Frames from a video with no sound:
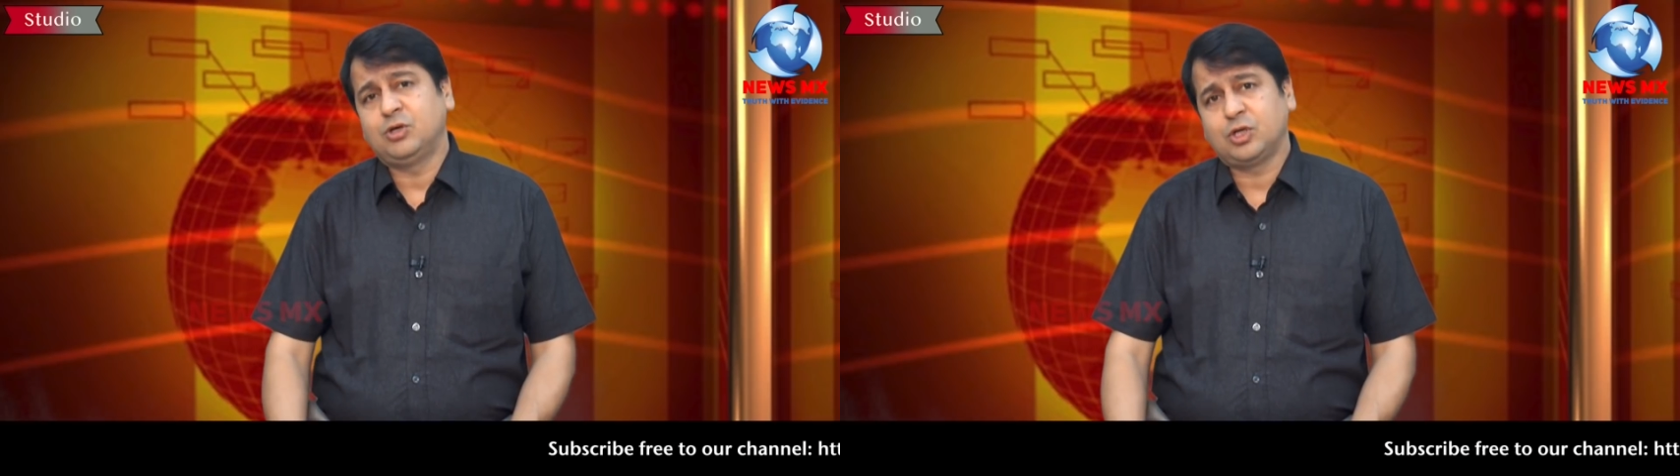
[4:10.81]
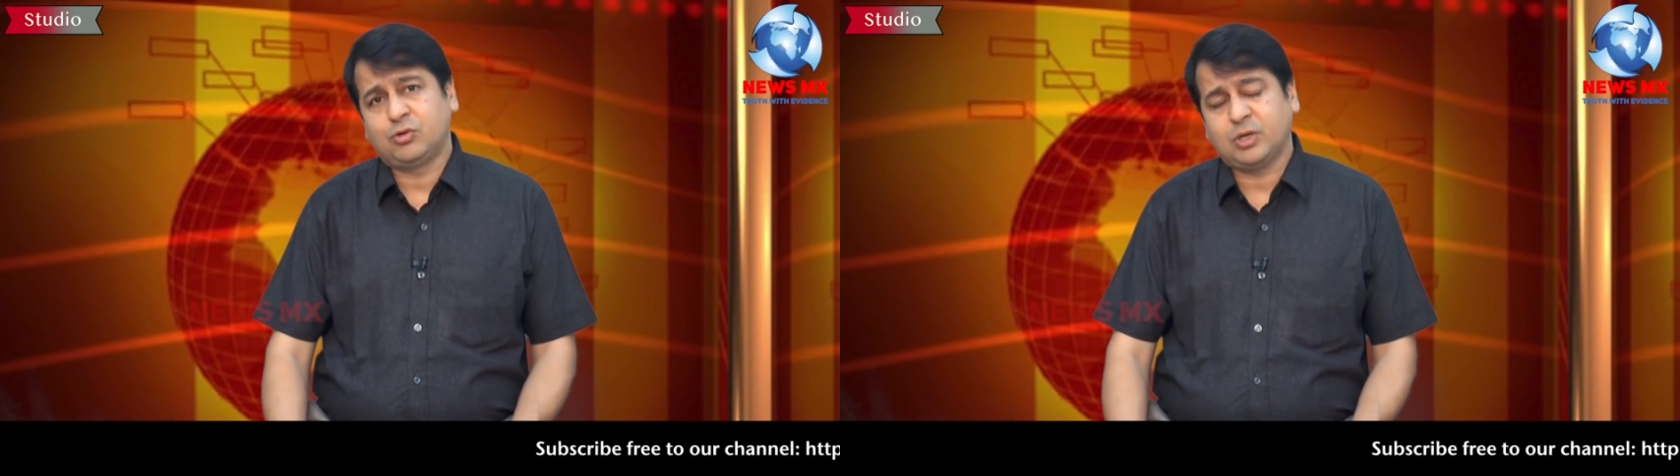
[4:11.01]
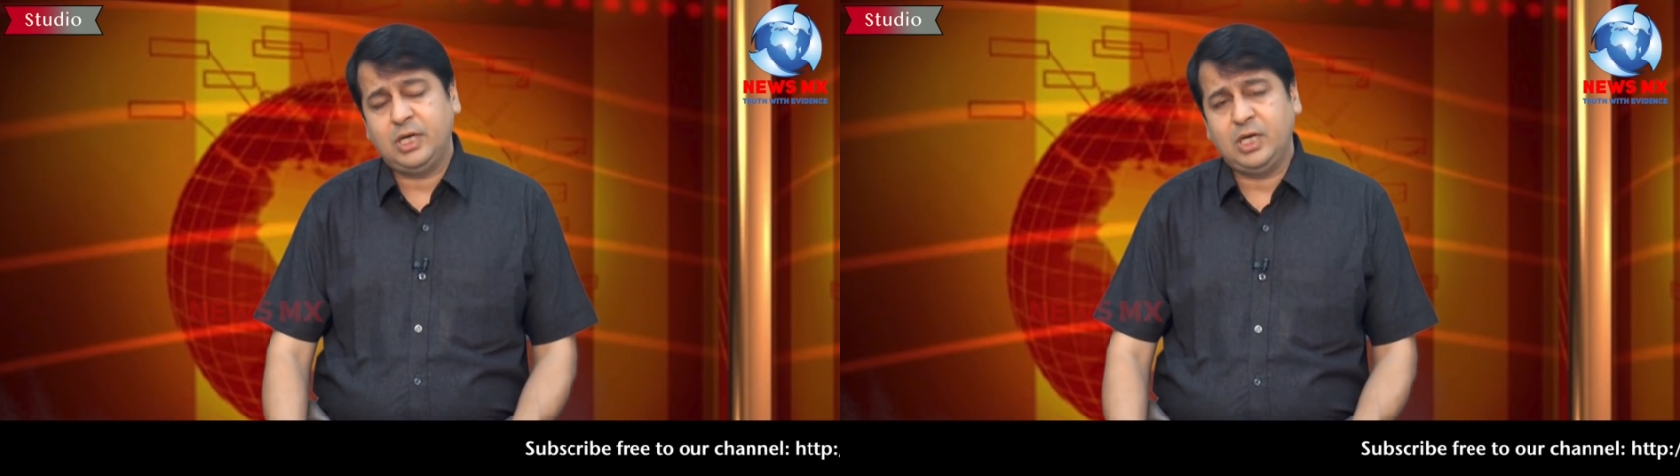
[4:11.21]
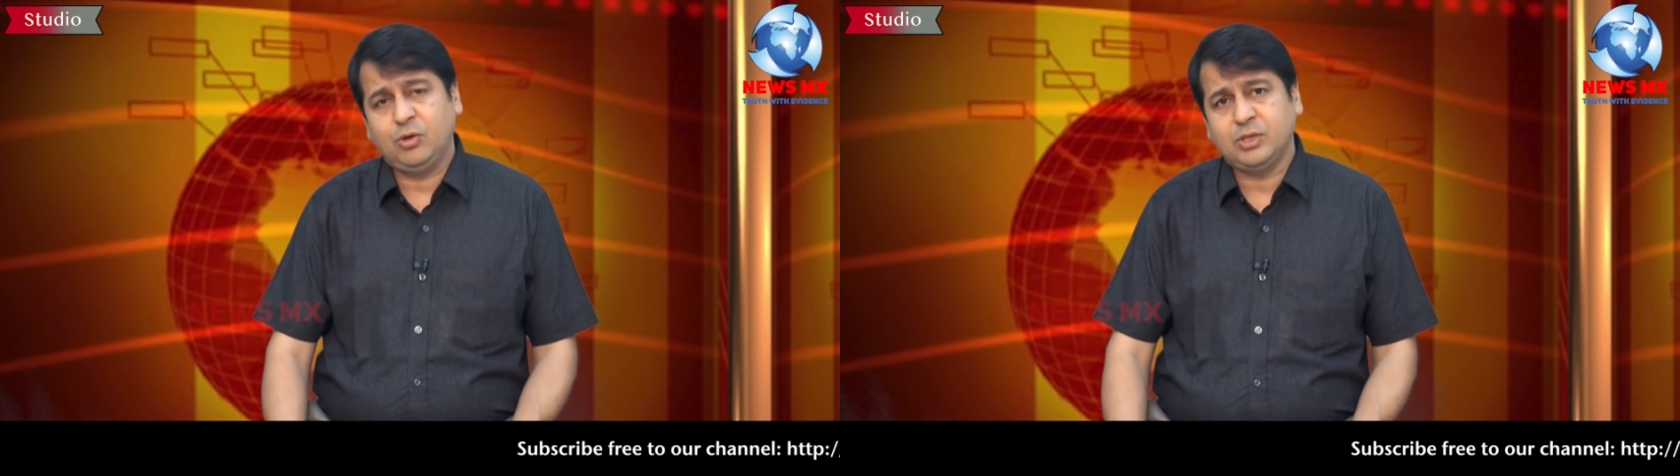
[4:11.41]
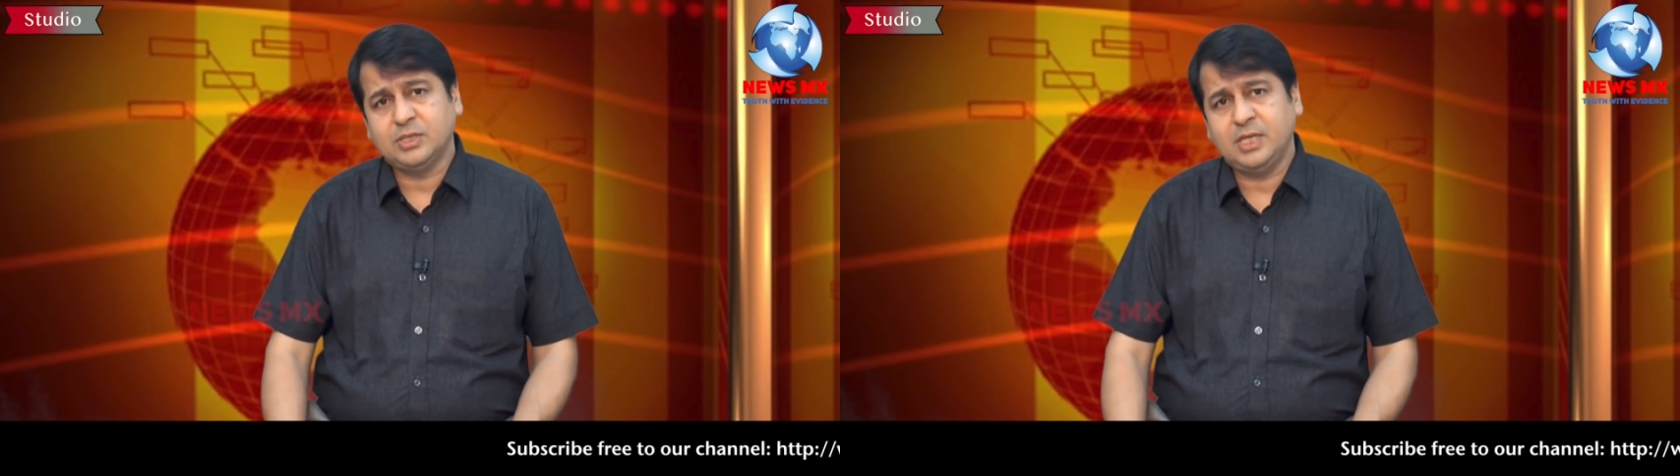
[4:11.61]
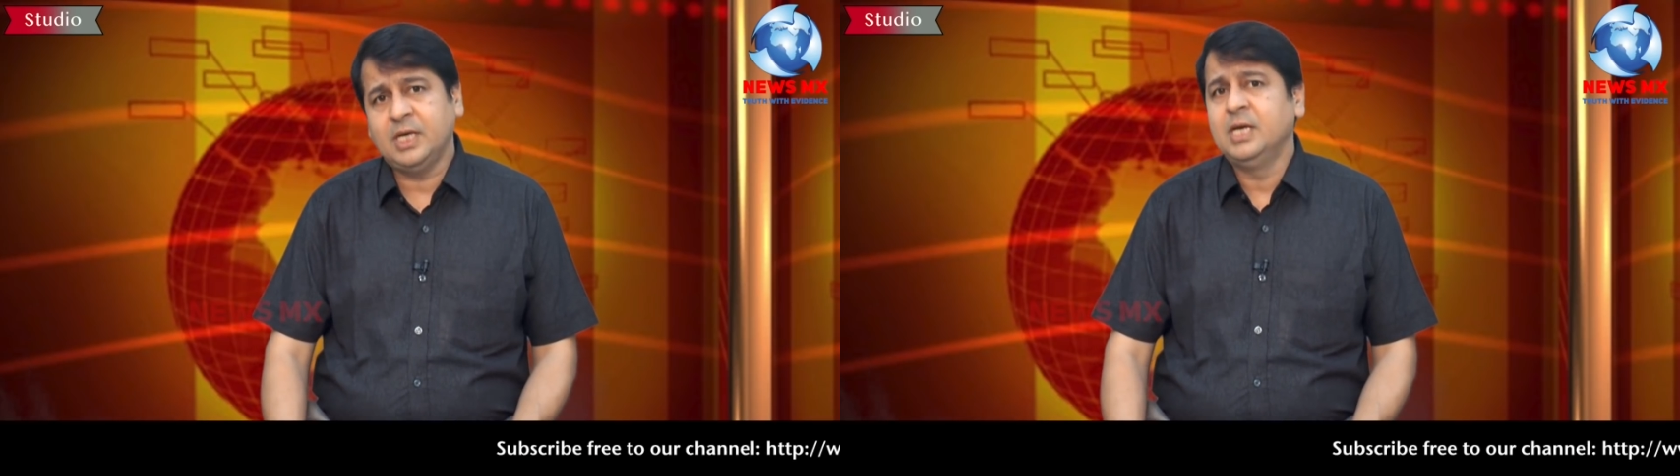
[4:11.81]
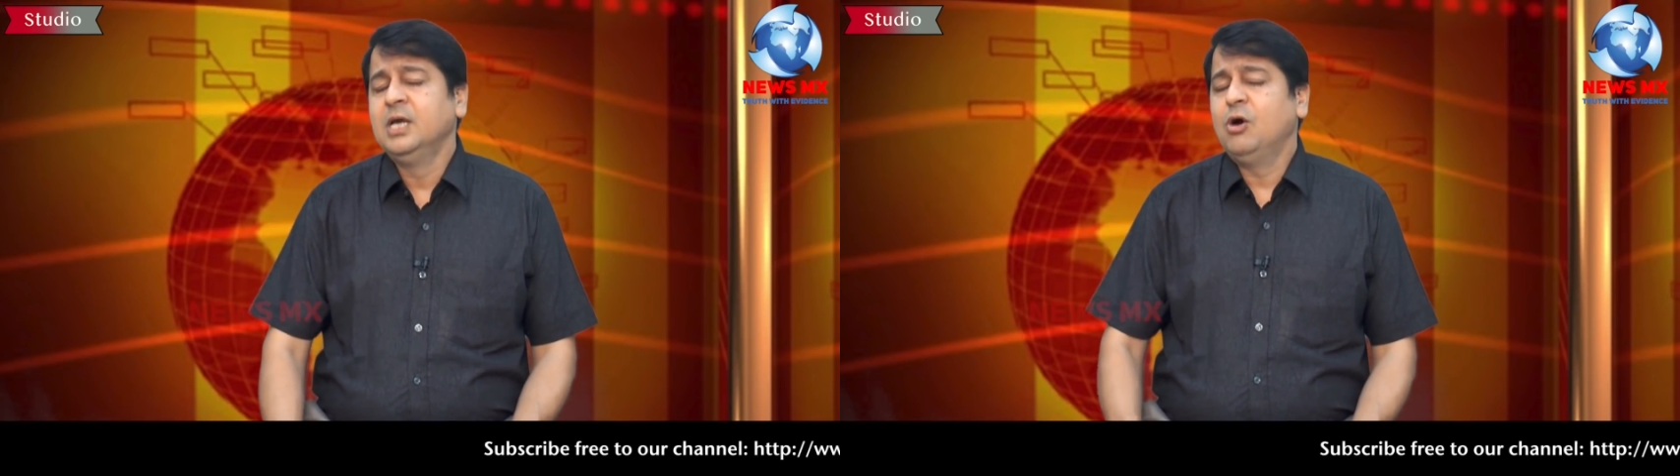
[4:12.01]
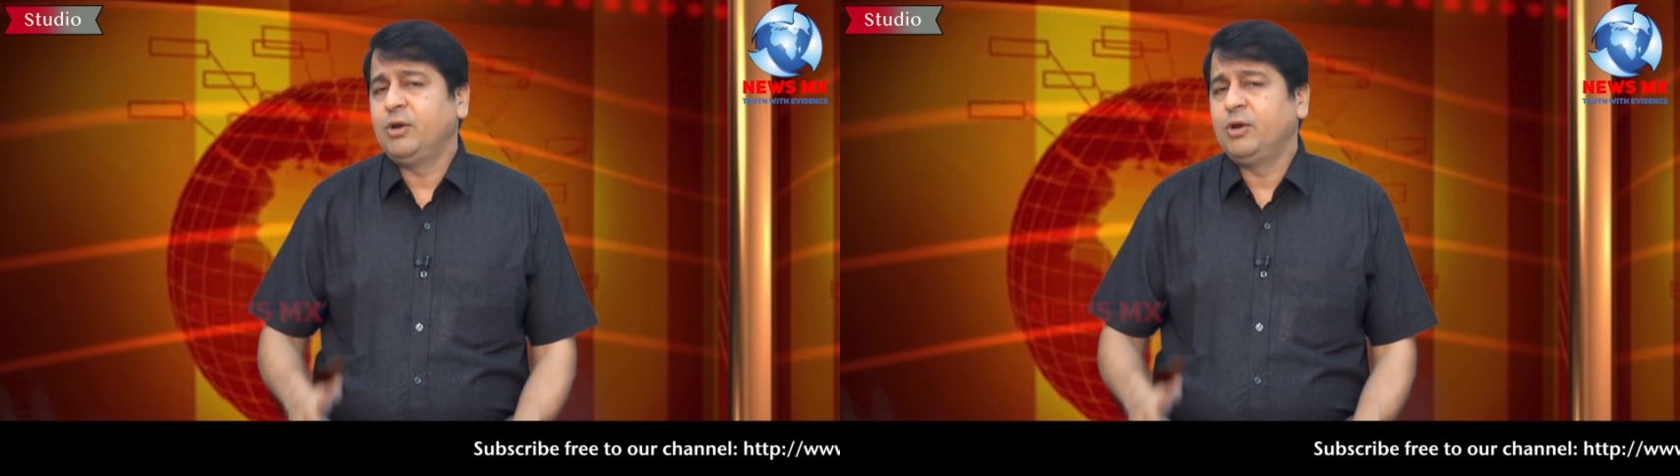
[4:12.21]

छोटे छोटे लीडरों के ज़रिए